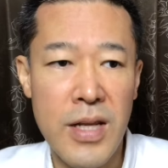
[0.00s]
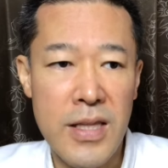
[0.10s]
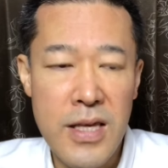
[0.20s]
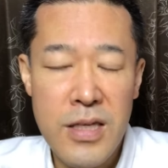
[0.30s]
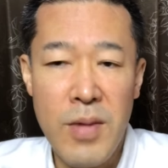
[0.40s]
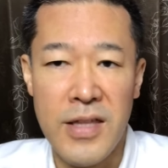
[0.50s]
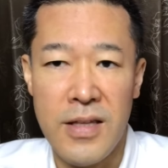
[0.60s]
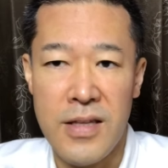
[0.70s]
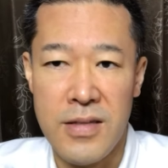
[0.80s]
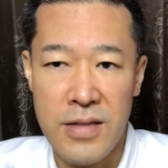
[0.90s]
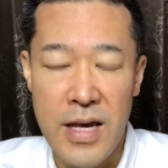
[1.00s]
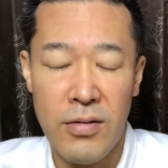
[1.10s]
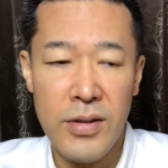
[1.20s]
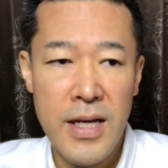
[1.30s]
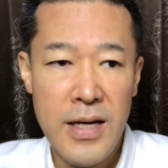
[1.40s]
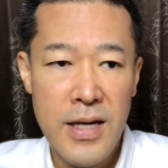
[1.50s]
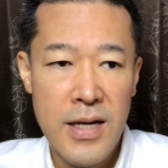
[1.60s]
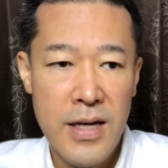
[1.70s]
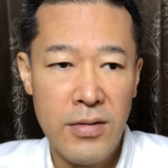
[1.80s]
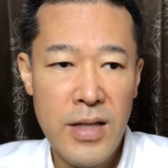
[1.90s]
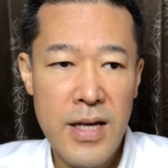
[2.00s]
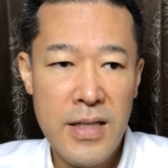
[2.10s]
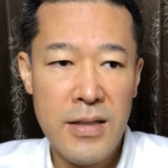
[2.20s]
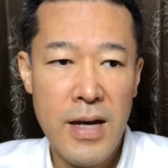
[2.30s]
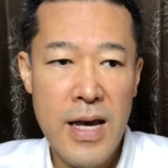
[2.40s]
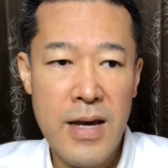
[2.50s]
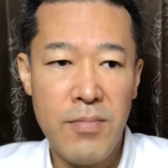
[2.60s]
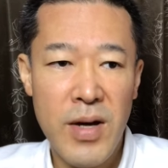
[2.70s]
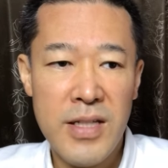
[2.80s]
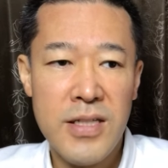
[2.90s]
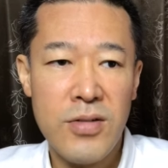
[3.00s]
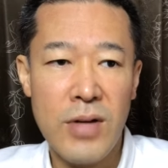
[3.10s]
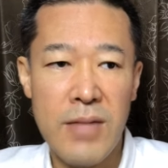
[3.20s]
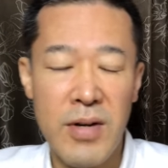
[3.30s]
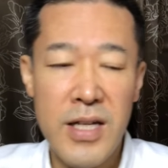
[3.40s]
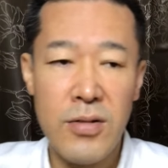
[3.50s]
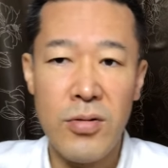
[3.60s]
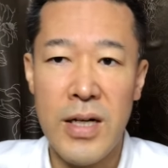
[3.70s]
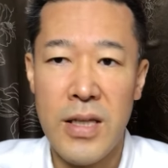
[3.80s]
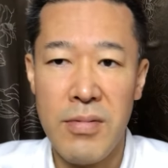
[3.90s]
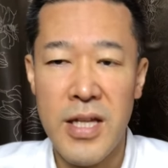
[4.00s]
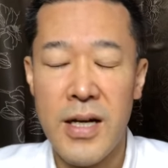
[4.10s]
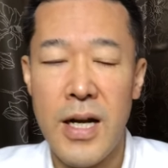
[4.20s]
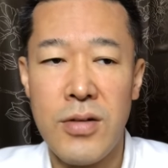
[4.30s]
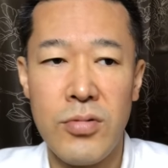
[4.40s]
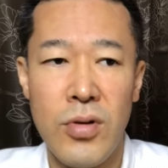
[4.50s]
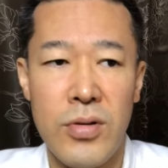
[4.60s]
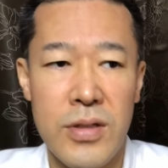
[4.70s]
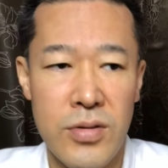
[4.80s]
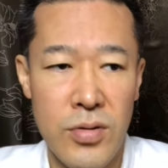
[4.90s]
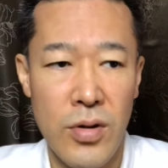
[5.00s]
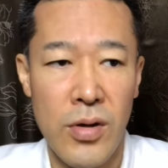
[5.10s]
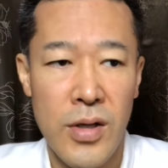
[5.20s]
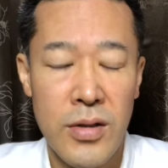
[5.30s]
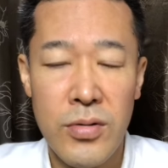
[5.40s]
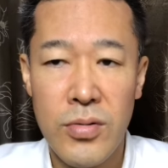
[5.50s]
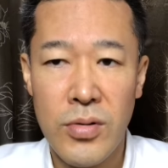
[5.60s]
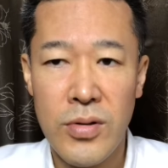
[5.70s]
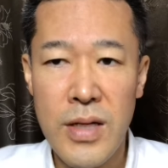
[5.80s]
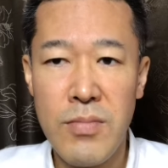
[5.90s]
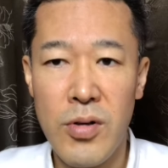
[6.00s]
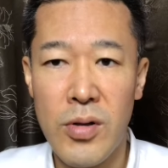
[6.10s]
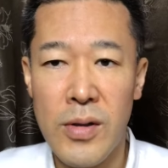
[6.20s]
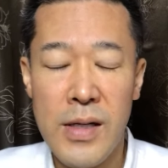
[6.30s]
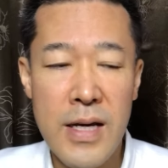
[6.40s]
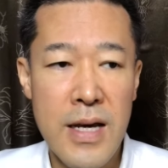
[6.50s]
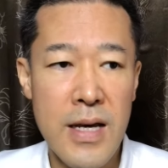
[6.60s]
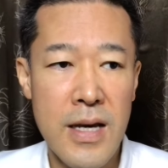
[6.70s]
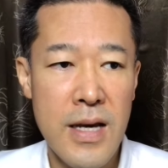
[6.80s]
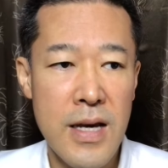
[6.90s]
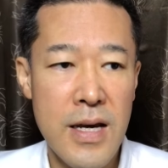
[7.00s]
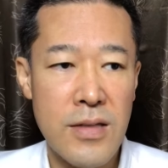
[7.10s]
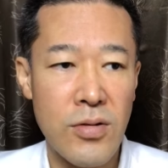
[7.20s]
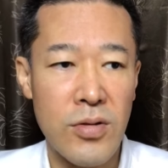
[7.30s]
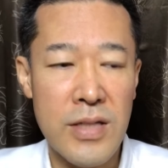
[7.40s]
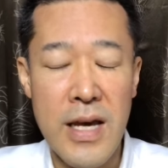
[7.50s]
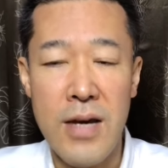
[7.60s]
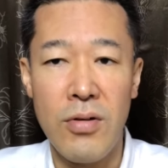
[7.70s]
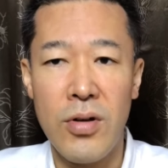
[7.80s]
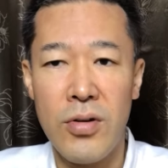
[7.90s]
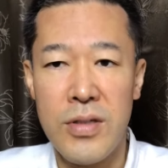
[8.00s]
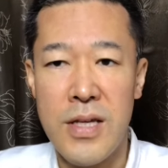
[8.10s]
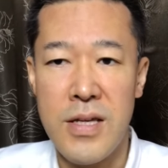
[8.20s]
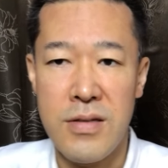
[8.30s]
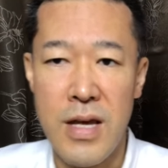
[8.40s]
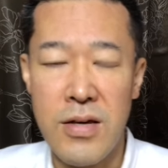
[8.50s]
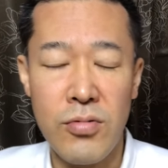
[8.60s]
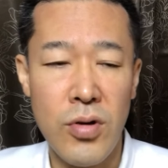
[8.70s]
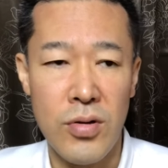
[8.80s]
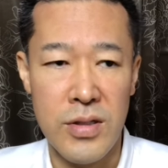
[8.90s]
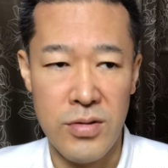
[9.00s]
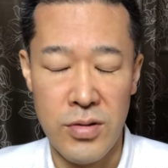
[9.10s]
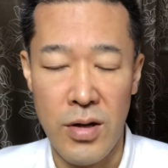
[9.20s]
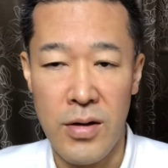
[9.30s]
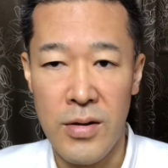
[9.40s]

れてしまってですねほんでほんで、えー、まあ、2時ぐらい、まあ、昼ご飯食べてから行くようにするということでもう、えー、その1,000円を用意してですね行くようにすると